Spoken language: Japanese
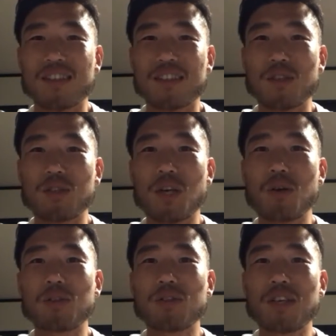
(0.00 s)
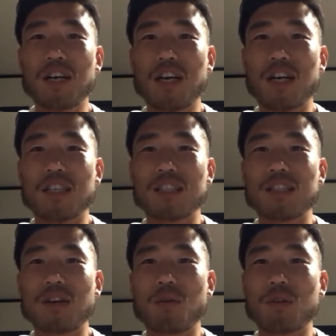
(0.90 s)
裕太郎君が
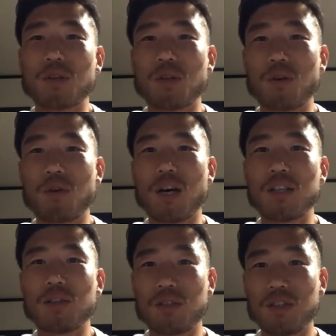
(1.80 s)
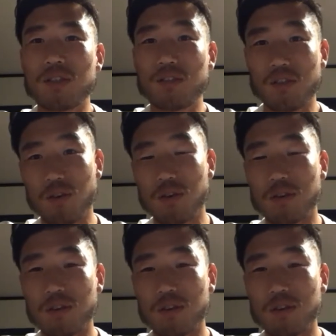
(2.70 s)
そのフォワードの